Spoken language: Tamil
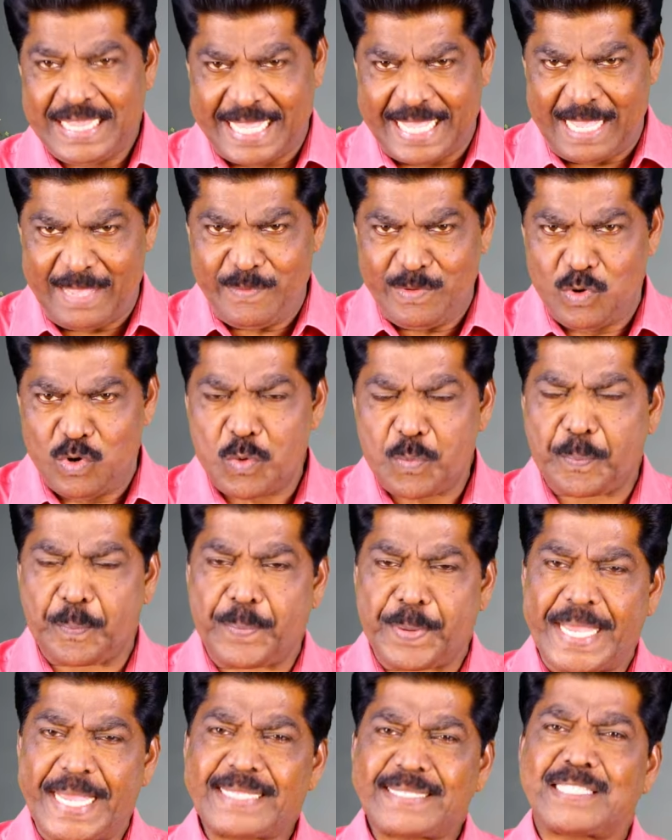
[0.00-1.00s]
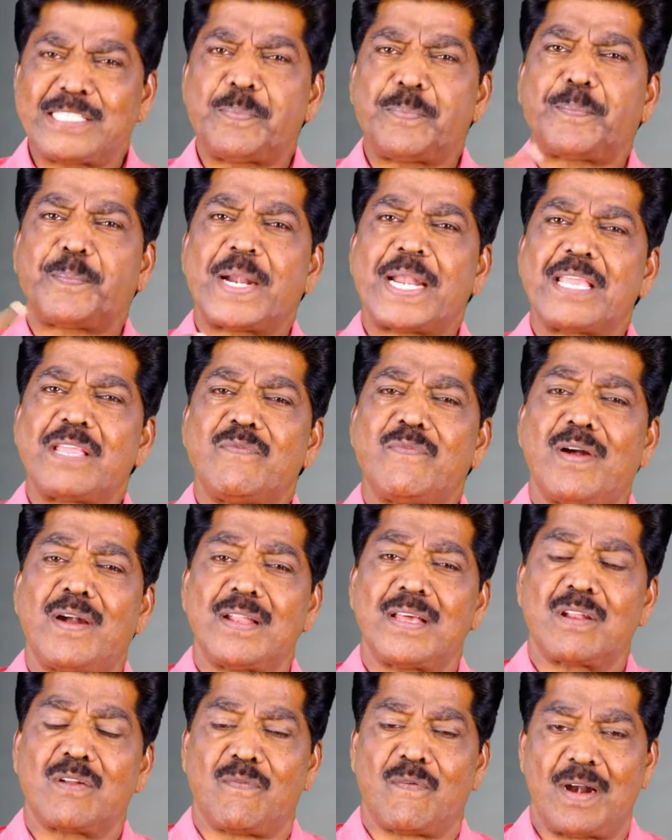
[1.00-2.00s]
தேவனோடு பேசி பழகி
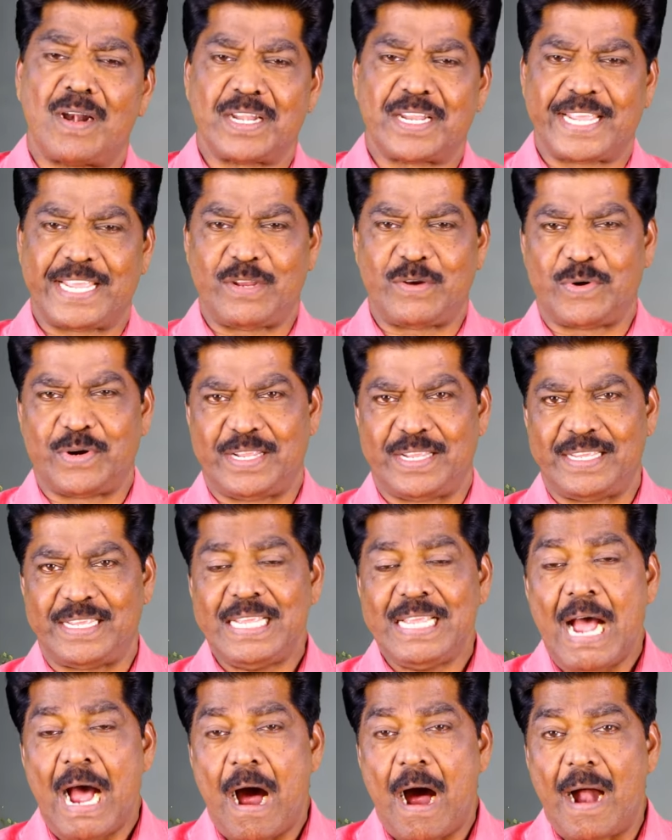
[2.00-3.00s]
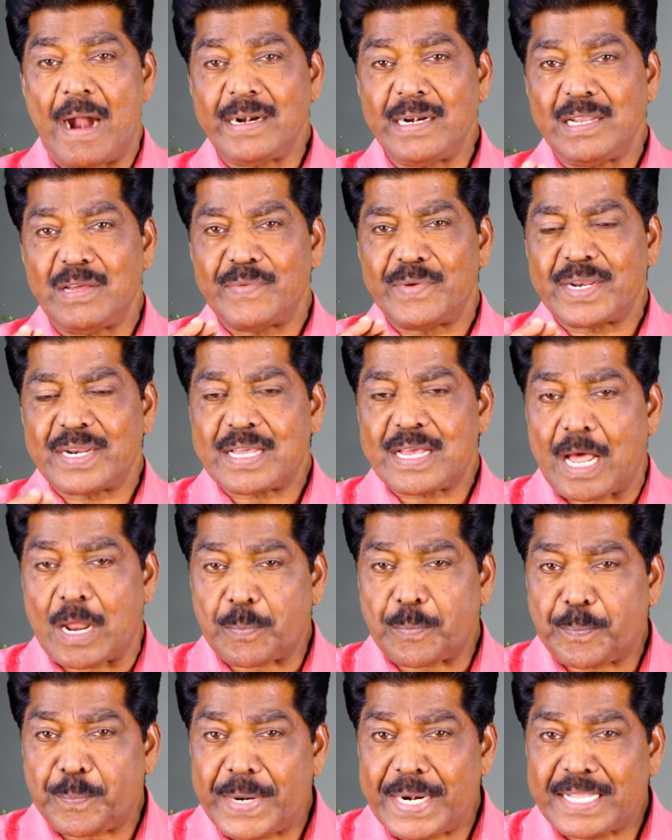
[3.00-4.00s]
வாழ்கிற வாழ்க்கையோடு ஆண்டவருக்கு
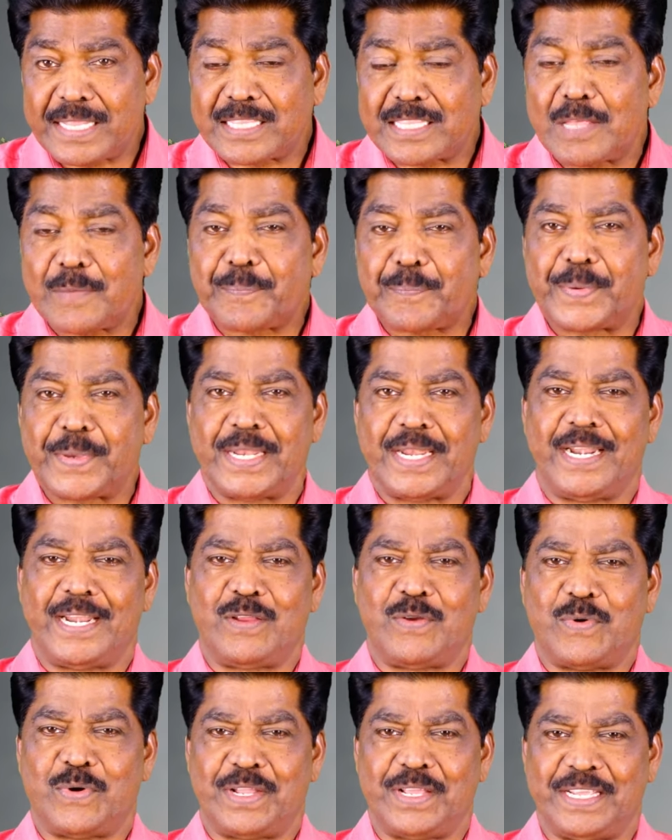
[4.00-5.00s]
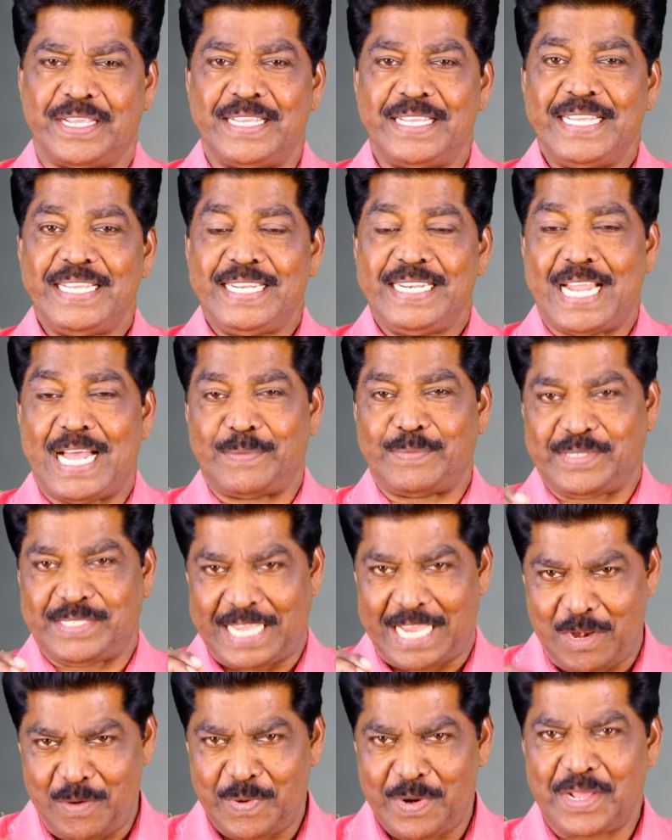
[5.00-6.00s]
அர்ப்பணித்த பின்னணியோடு நாம்
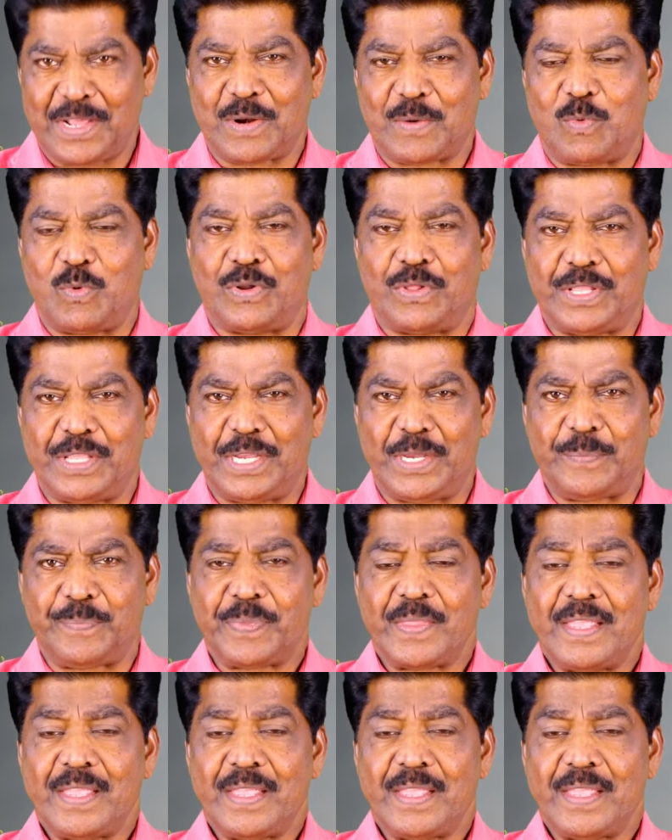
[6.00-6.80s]
செயல்படுகிற பொழுது